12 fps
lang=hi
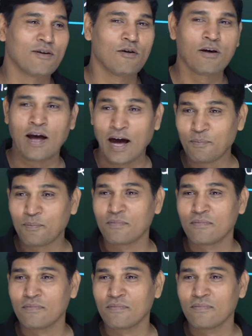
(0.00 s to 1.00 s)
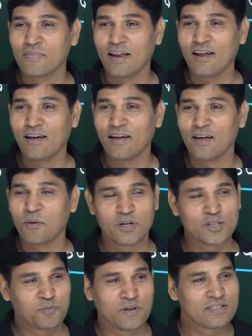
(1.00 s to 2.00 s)
और आप है ना
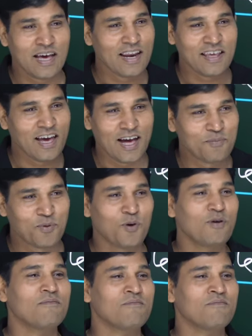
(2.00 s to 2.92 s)
पचपन साल के आप हो